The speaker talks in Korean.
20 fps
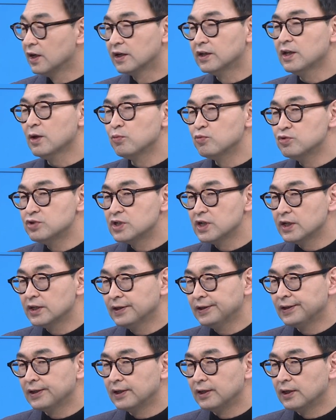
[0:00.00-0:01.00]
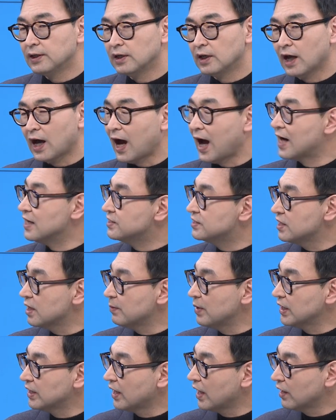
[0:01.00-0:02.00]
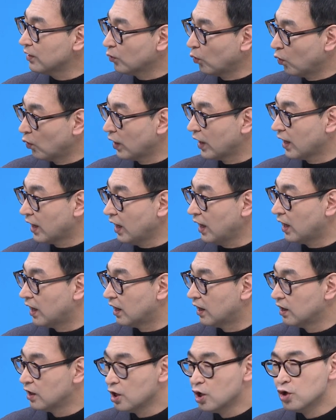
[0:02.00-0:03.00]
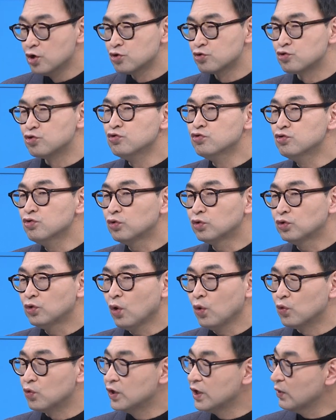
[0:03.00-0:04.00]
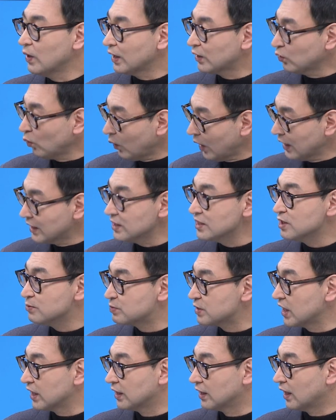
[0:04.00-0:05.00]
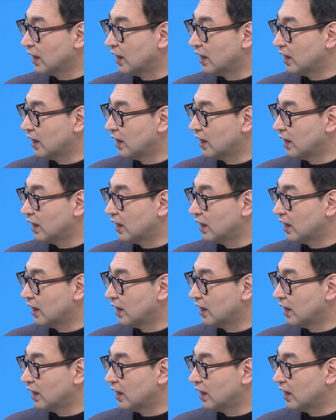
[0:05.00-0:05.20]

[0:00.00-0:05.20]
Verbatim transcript: 근데 문제는 이 알셉에 대한 오해가 중국도 우리와 똑같은 입장이다.